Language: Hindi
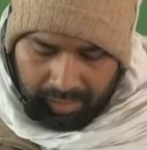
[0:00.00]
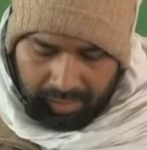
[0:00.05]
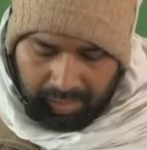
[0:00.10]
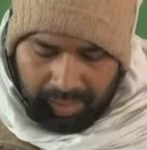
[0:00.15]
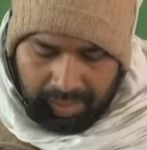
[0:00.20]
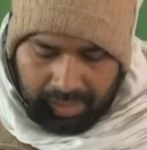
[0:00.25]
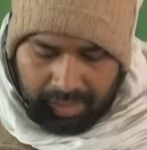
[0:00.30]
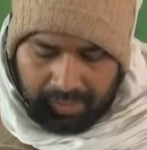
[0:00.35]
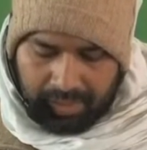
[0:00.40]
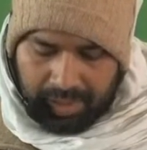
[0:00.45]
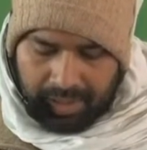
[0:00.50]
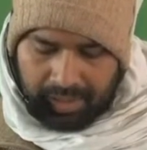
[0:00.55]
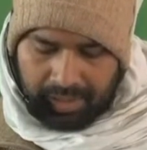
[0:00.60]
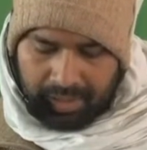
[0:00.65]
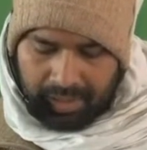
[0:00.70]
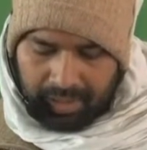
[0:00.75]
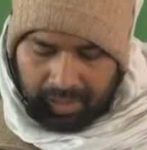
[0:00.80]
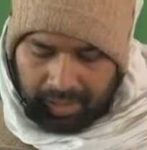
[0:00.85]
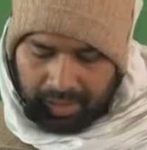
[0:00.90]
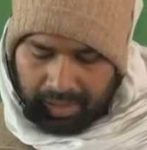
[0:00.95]
दसवें
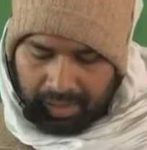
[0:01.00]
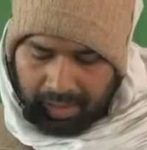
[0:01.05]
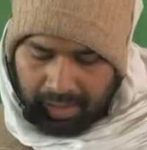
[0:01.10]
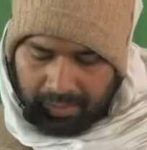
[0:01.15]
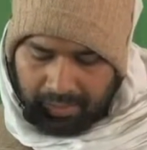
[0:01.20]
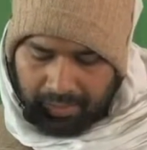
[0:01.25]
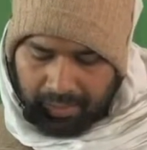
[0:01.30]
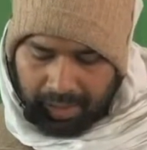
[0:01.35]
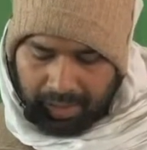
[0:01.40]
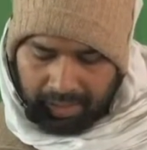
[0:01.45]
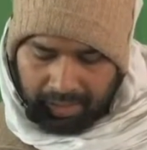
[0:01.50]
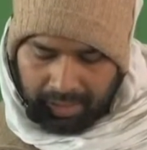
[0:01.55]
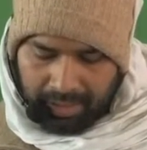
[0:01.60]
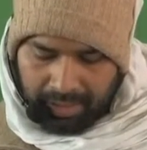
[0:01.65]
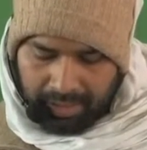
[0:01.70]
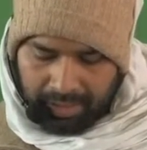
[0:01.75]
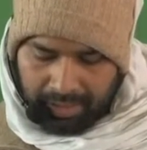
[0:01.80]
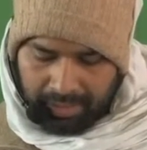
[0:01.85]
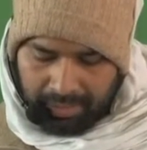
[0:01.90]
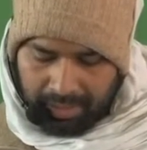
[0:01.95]
स्कंद के
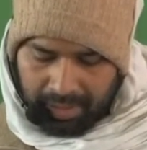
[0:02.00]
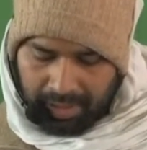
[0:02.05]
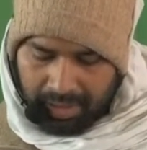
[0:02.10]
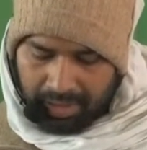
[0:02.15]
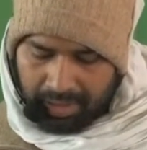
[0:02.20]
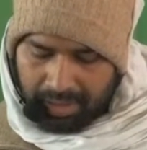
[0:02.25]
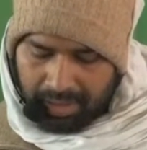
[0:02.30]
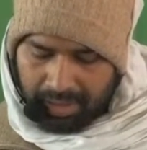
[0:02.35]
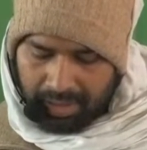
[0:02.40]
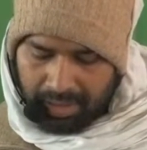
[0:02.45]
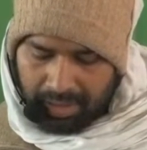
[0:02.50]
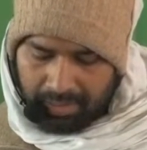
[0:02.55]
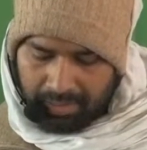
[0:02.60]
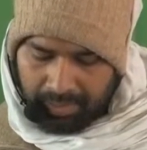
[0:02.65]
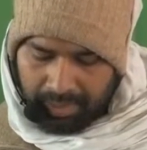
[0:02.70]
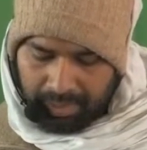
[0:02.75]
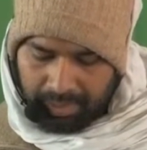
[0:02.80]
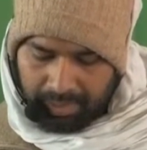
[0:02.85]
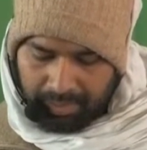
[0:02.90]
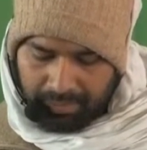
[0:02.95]
पैंतीसवें अध्याय
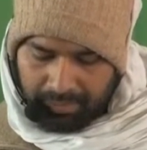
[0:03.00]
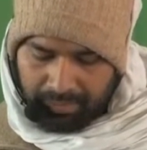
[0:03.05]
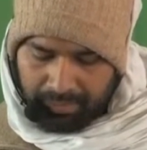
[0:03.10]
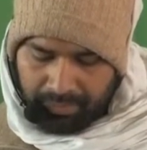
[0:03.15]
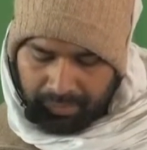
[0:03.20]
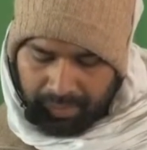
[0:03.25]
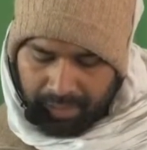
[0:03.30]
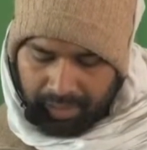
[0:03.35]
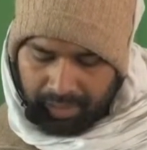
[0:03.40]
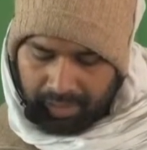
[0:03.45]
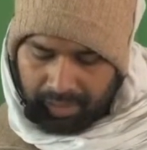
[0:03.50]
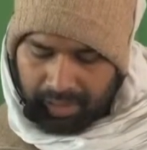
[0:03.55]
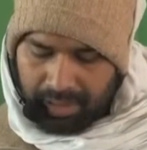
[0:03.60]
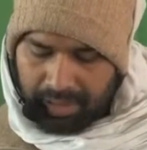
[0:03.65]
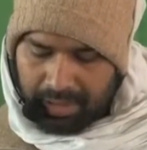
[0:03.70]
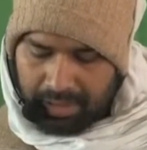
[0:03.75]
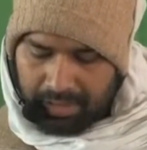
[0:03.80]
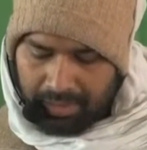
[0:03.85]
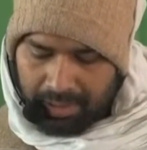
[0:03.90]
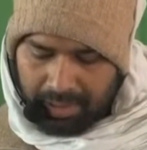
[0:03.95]
में
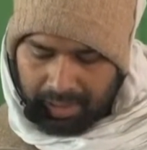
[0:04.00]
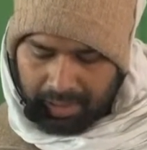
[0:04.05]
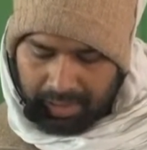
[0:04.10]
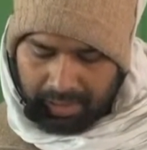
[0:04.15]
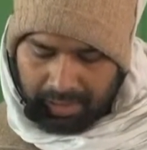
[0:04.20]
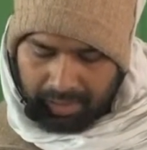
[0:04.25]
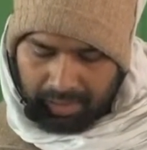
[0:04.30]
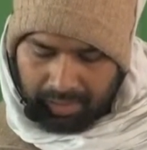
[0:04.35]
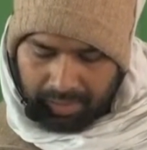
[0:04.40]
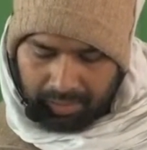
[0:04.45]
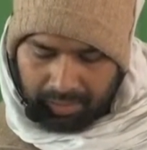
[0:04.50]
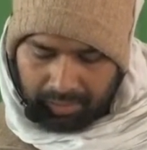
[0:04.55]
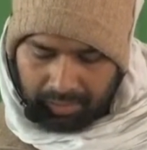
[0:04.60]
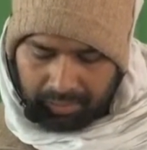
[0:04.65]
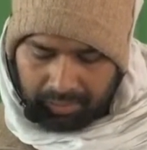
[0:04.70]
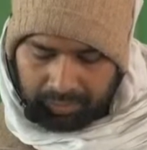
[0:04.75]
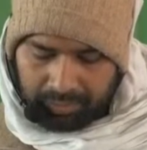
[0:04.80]
दसवा श्लोक